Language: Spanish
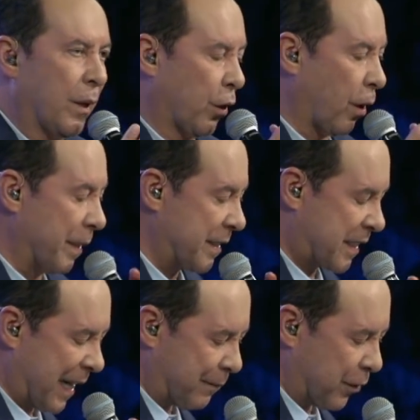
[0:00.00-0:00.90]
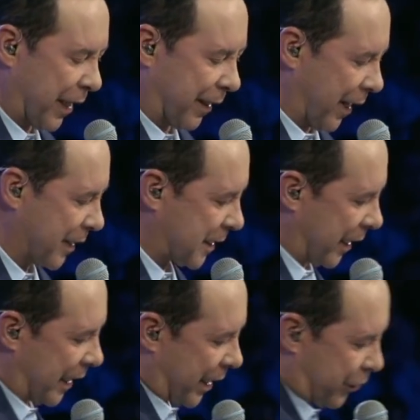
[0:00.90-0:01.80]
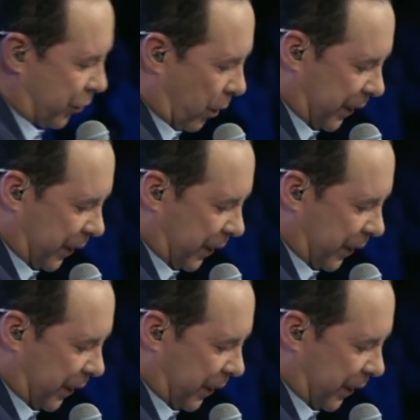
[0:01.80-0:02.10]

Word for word: Cuando comenzamos la iglesia en el año